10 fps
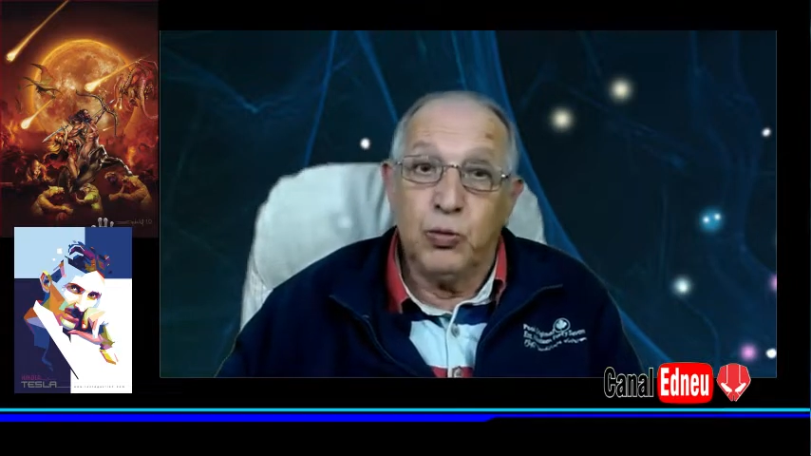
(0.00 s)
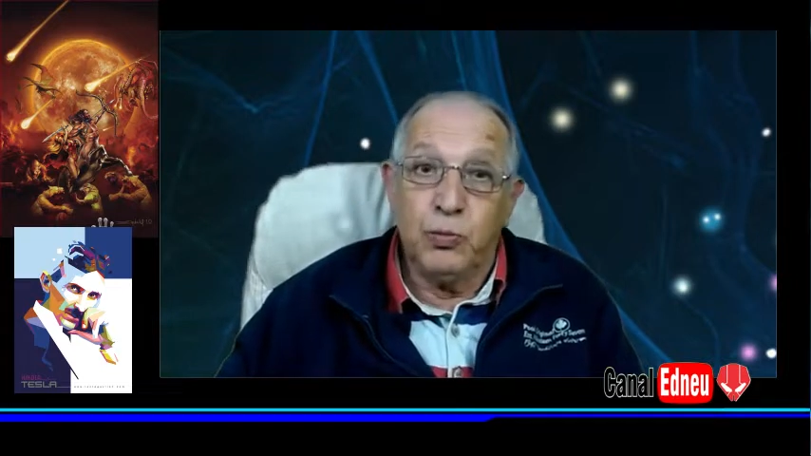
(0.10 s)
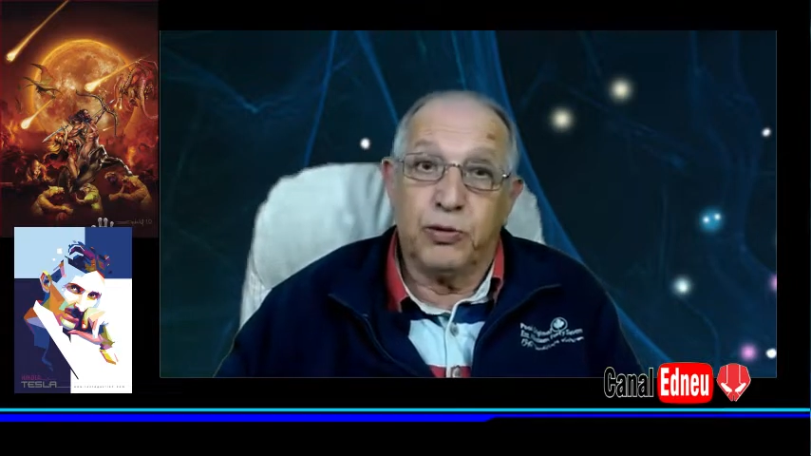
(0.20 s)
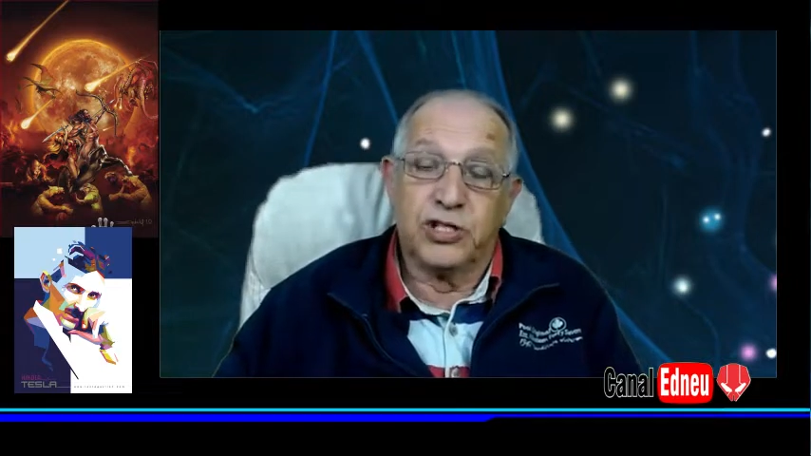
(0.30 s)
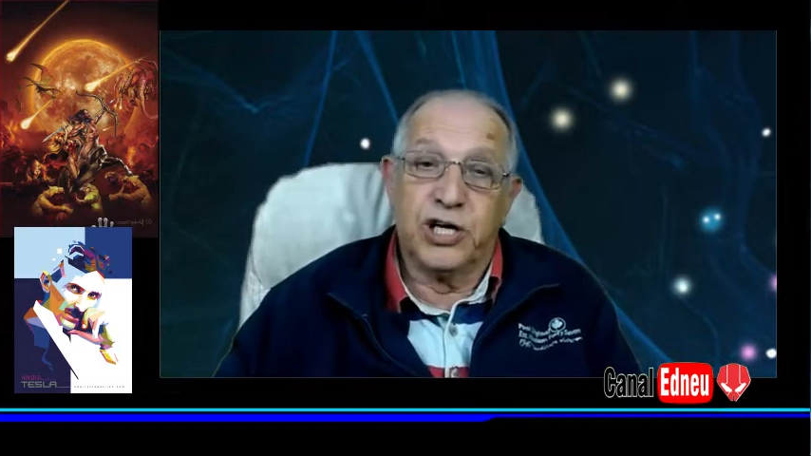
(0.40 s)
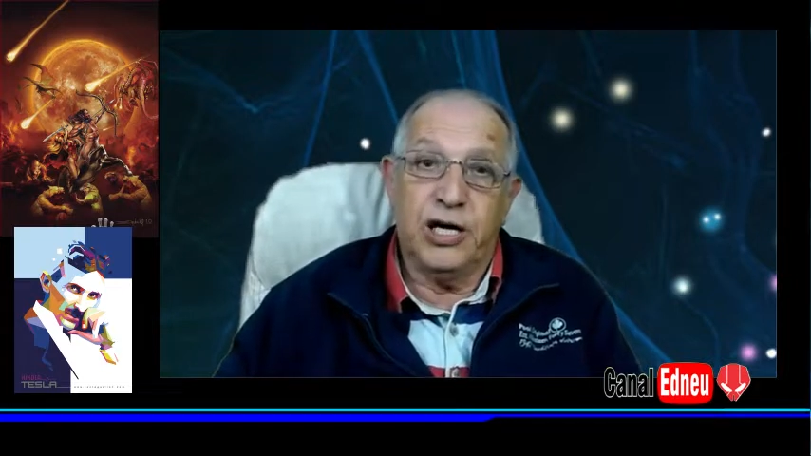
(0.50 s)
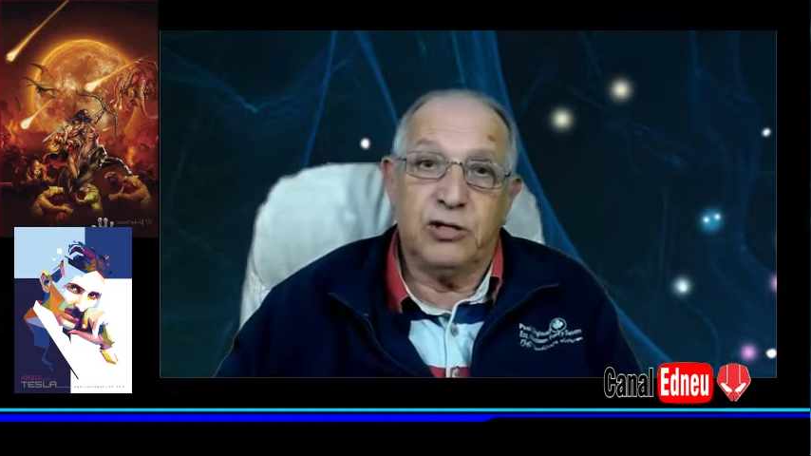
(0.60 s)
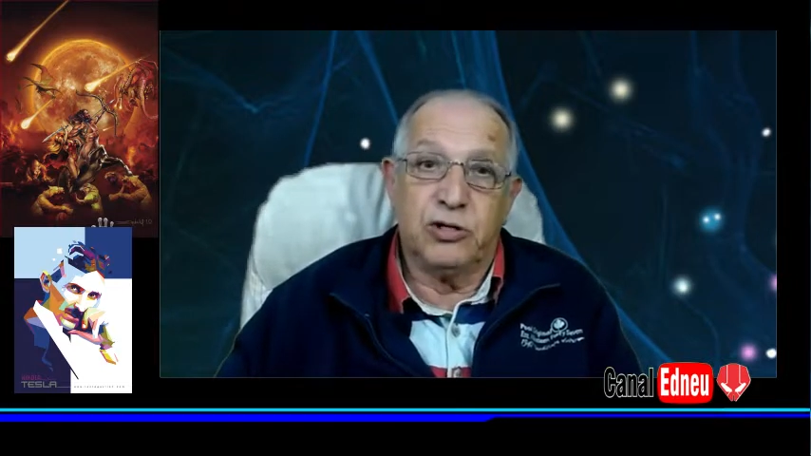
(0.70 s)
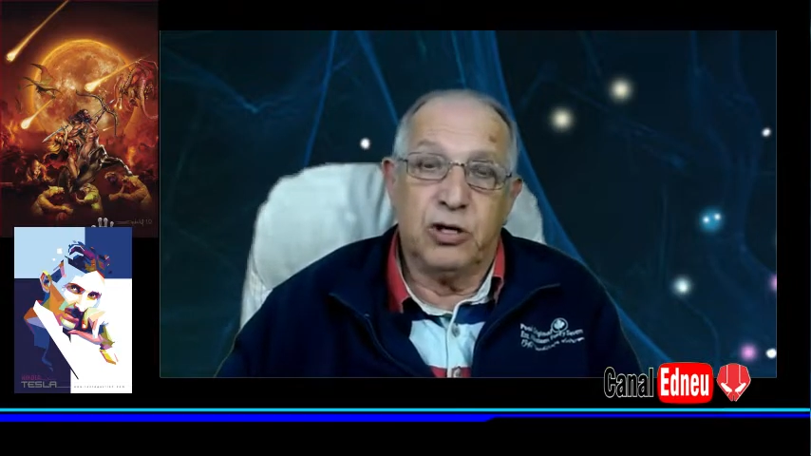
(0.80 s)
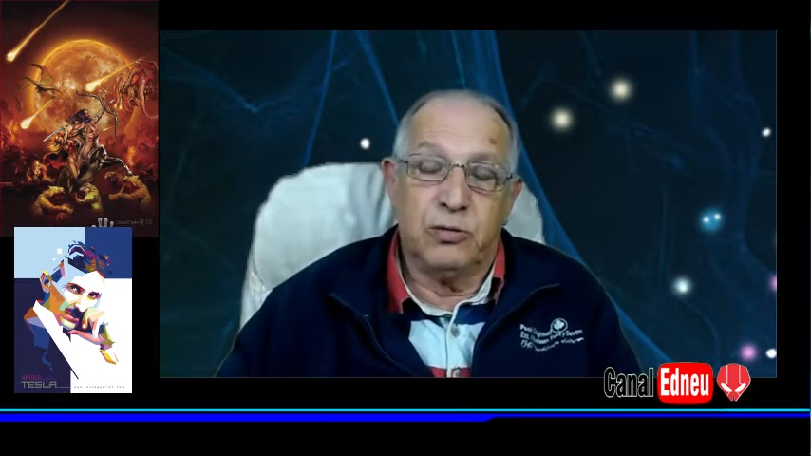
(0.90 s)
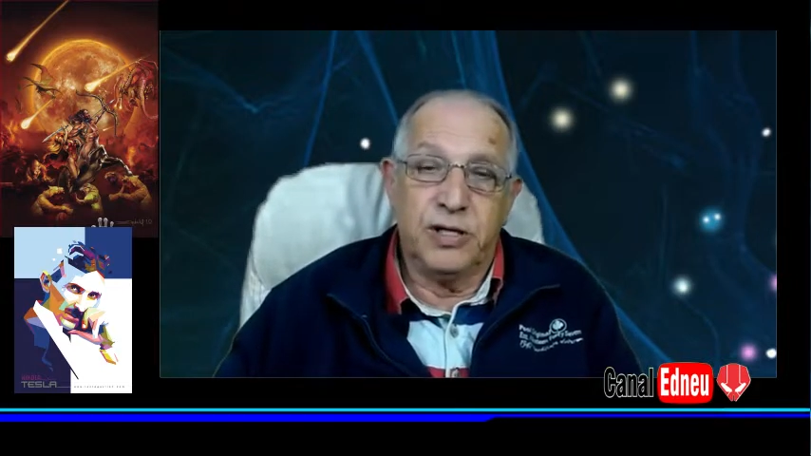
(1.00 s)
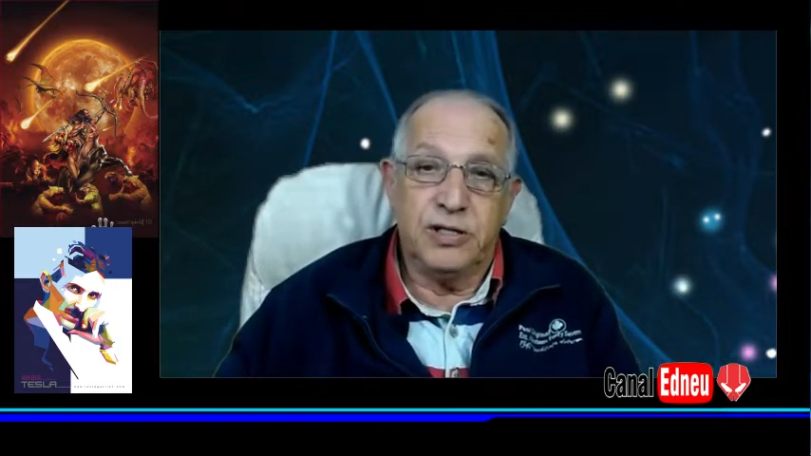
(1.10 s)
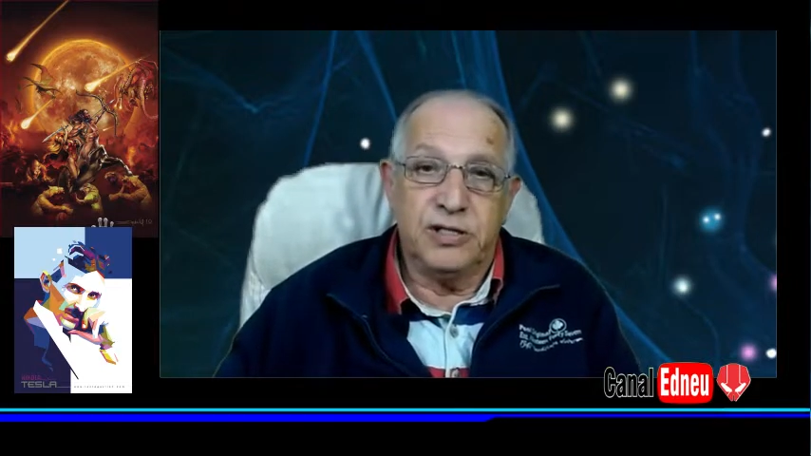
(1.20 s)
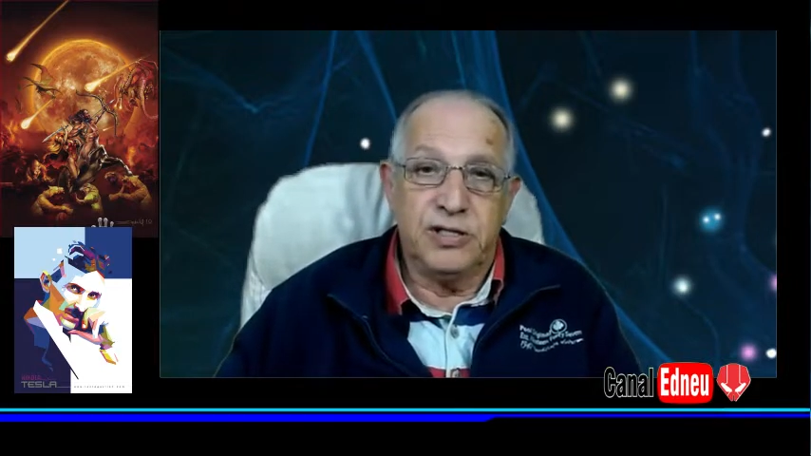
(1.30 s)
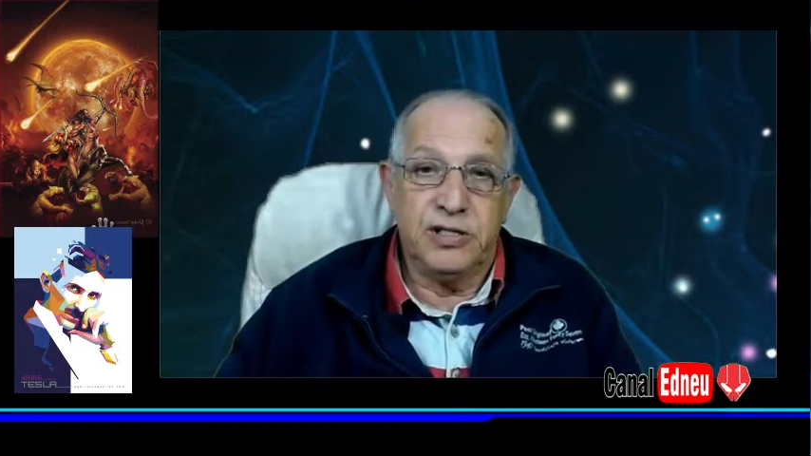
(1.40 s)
num, projeto realmente